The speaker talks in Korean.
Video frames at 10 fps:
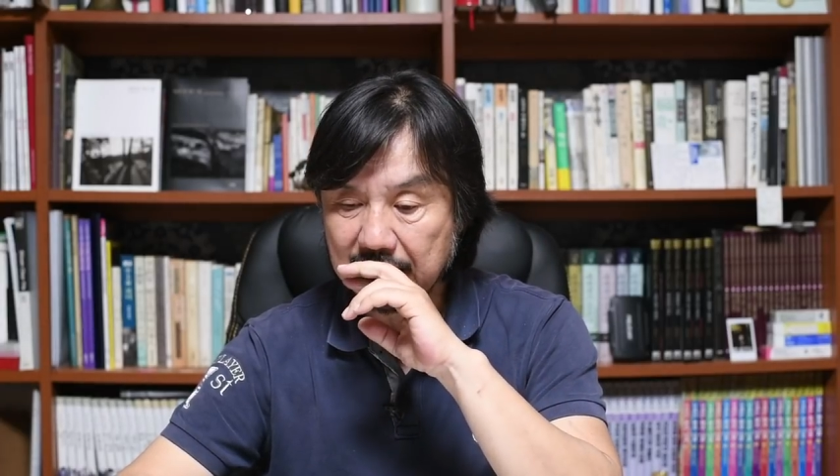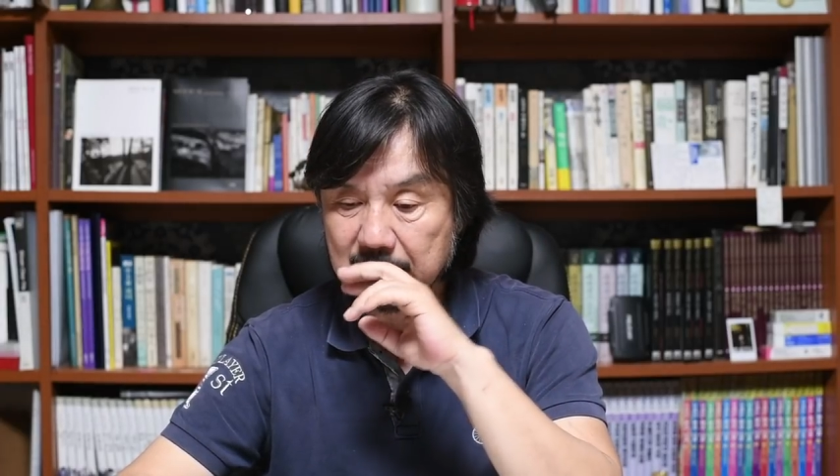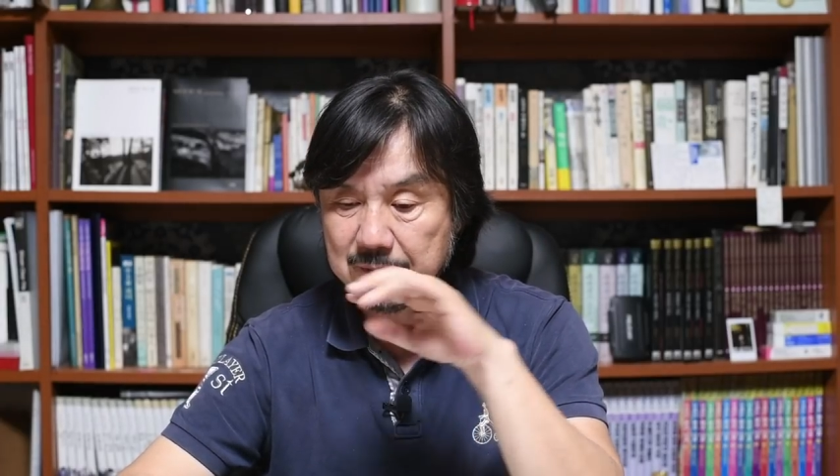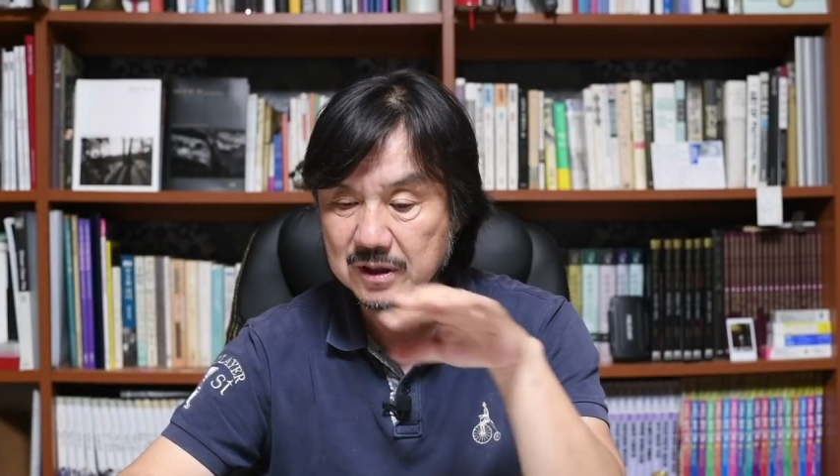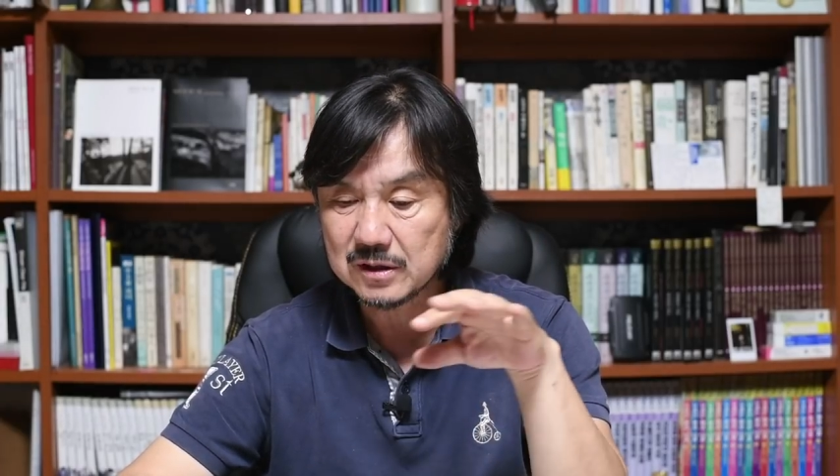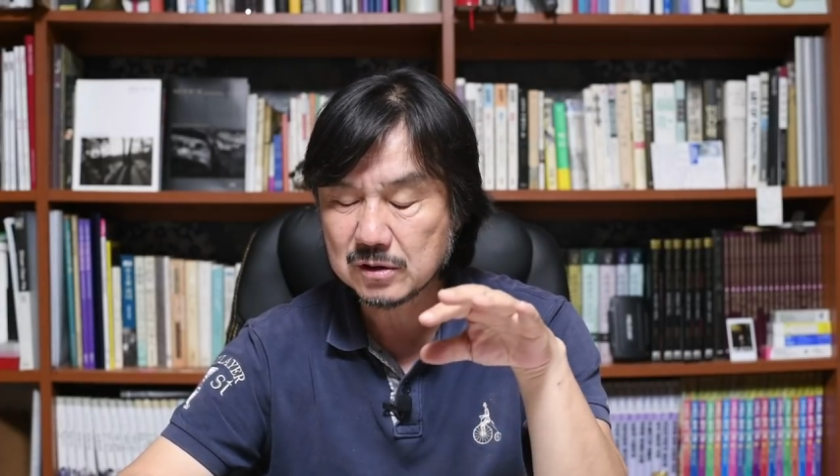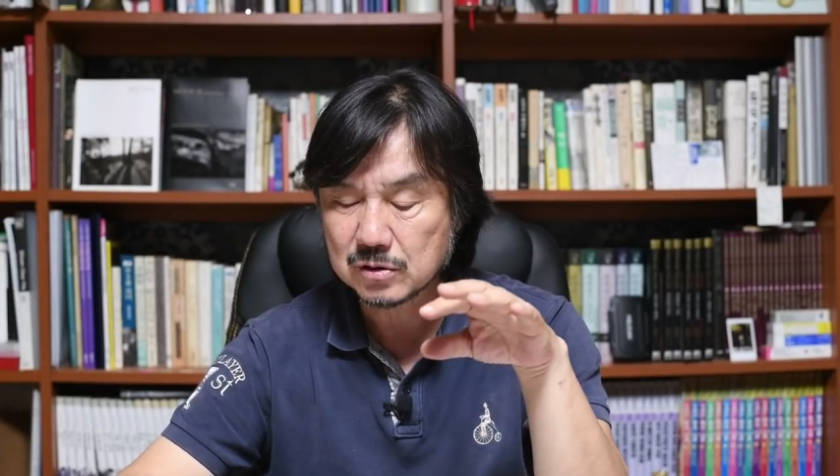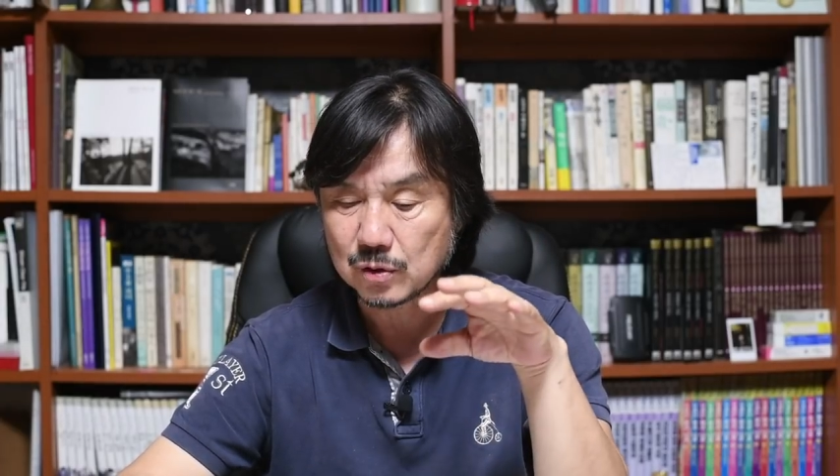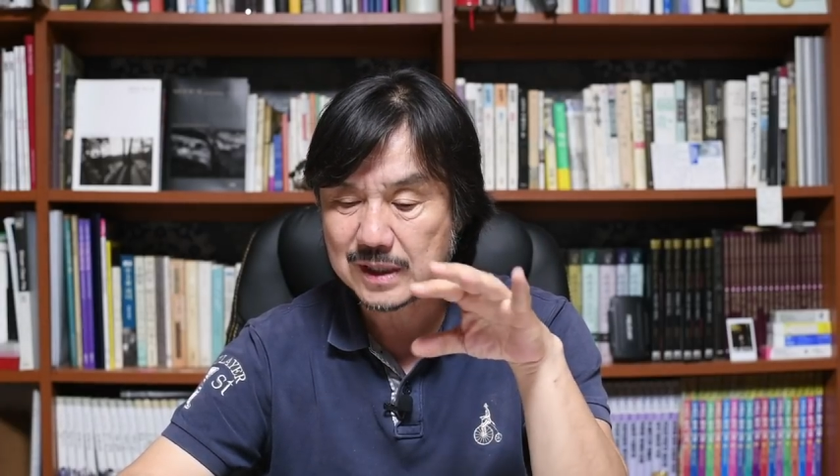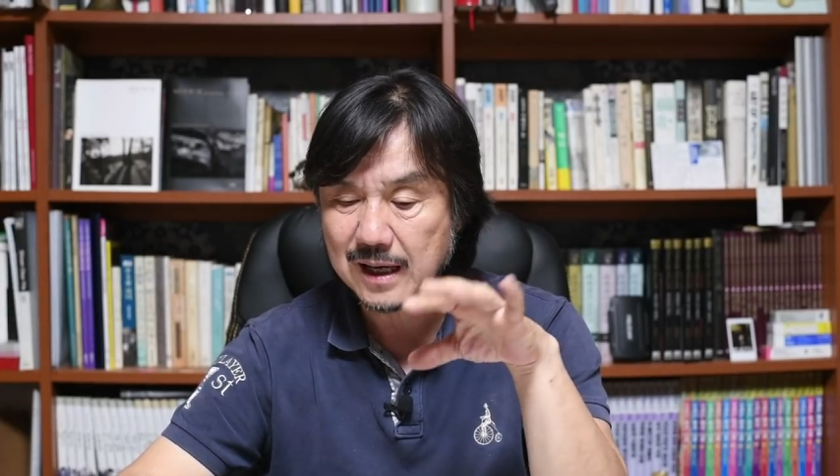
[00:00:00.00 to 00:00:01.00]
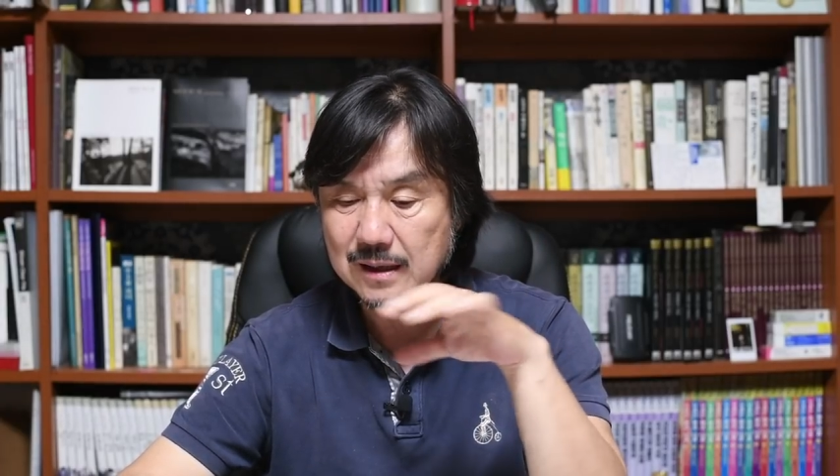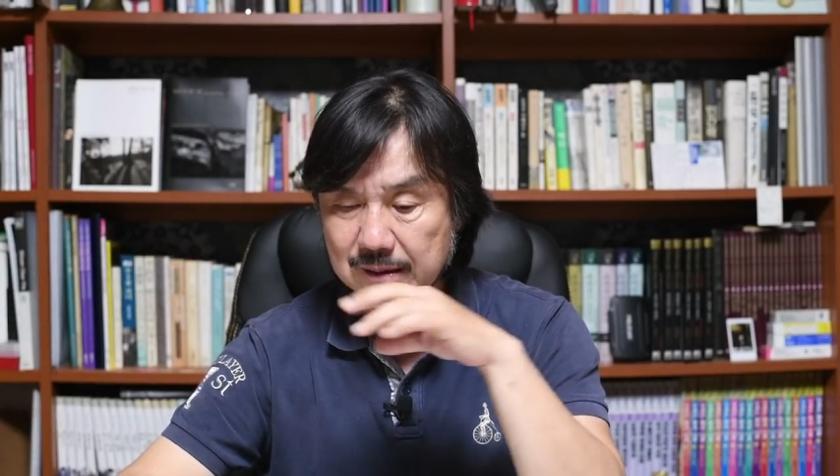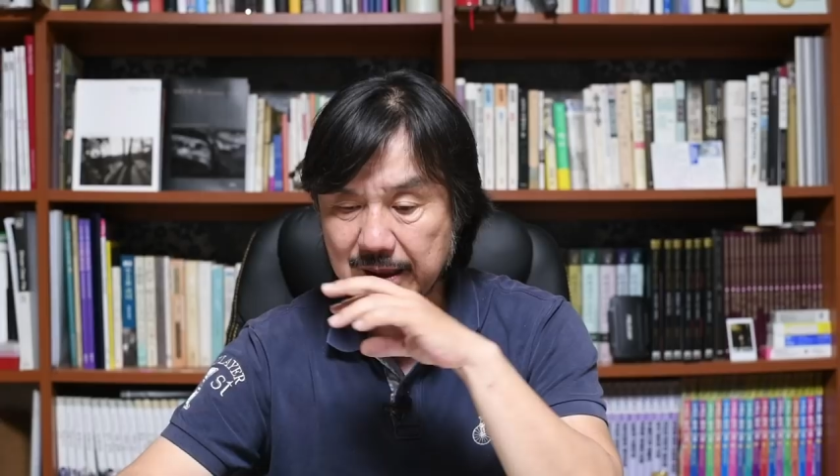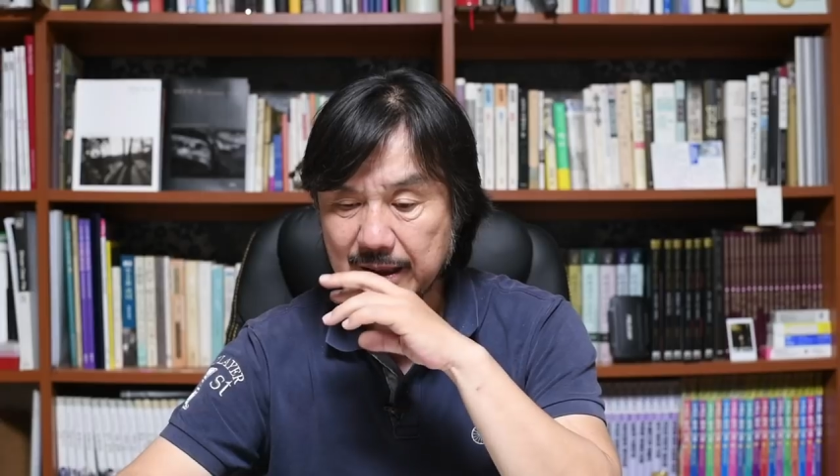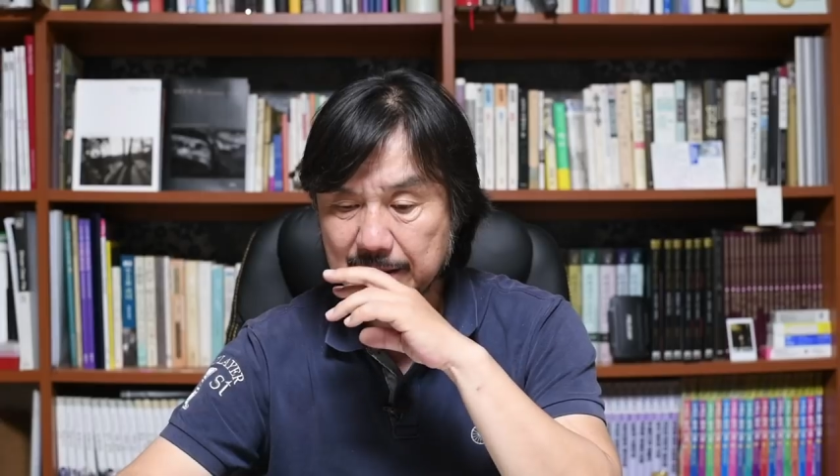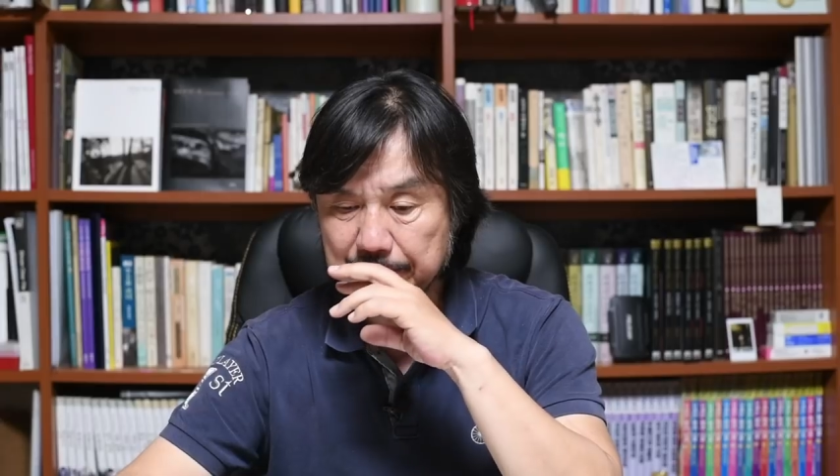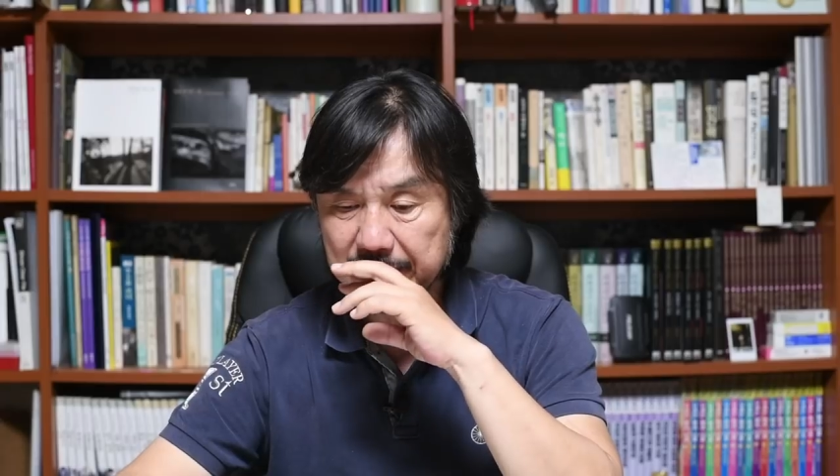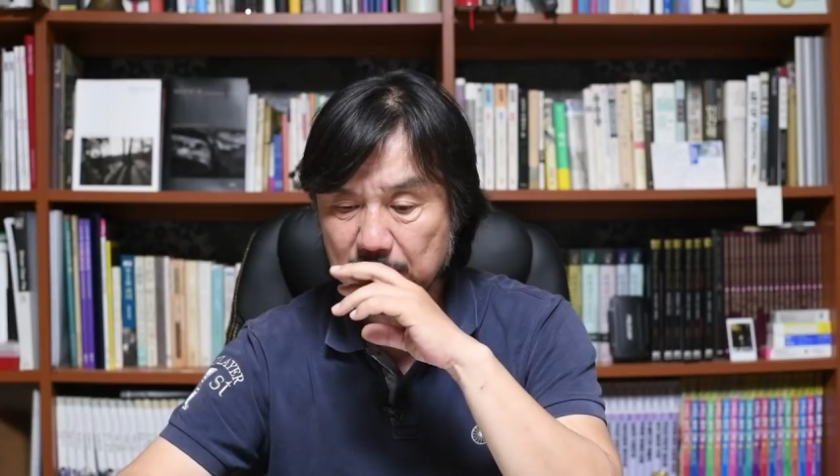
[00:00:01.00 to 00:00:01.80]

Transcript: 아니면은 조작할 때,